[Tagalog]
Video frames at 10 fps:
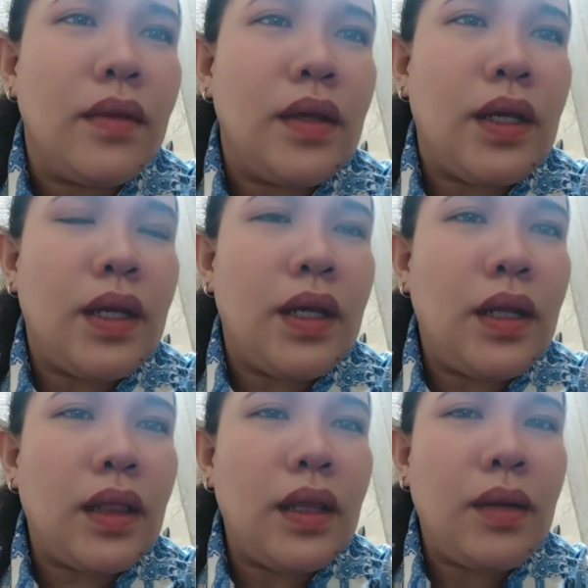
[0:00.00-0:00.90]

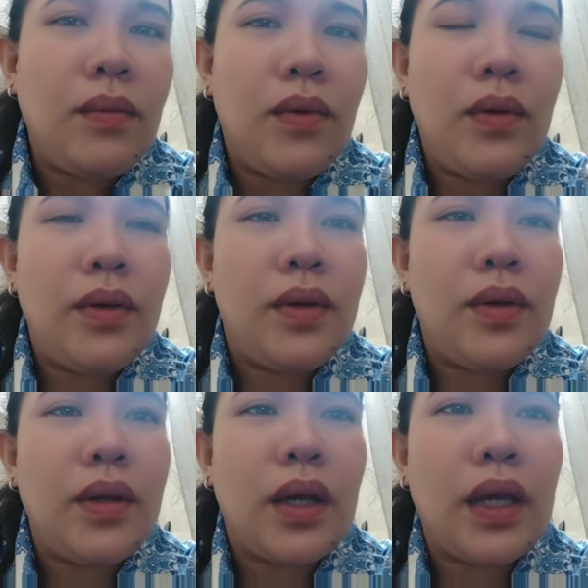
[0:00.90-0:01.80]
hinanatnan mo
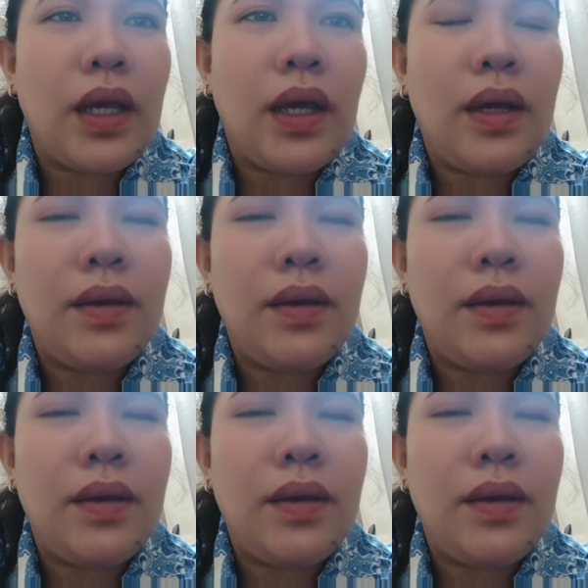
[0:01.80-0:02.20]
kaya